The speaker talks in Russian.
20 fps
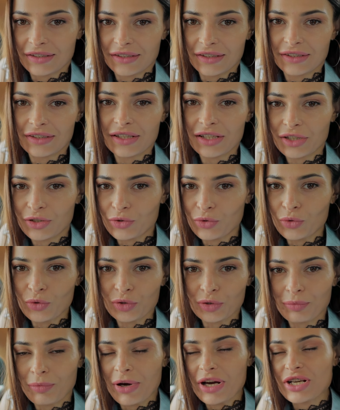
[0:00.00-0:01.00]
недалеко
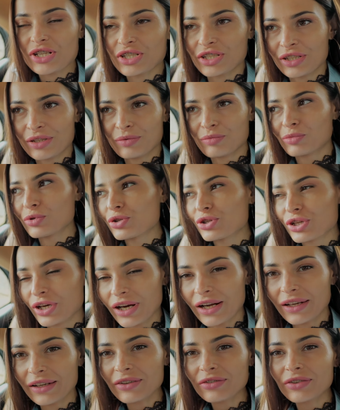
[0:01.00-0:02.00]
от башни
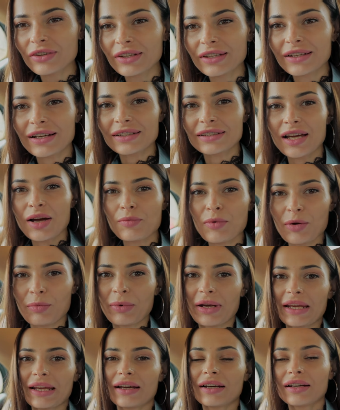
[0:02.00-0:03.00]
Бурдж-Халифа, и когда мы
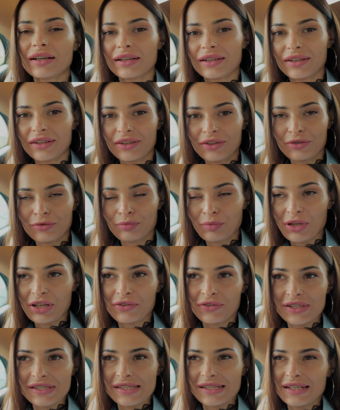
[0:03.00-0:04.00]
приехали в
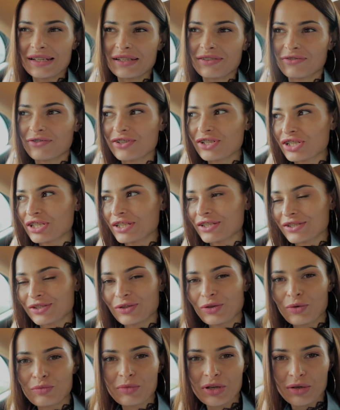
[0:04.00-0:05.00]
первый день, вышли из
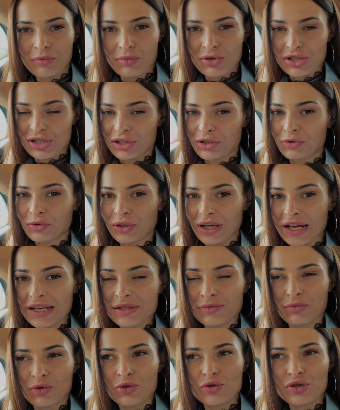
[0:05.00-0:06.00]
номера, пошли
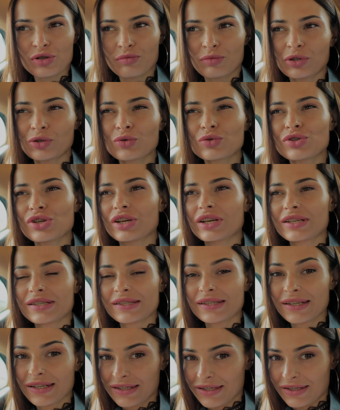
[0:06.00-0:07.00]
гулять, мы уже минут через
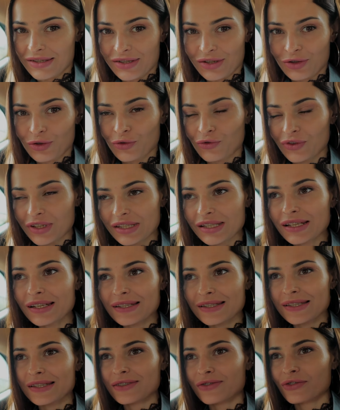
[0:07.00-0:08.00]
10 ее видели
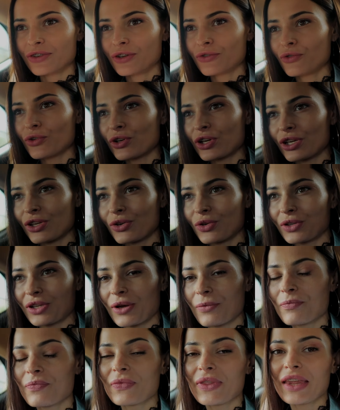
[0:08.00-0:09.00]
со своего района,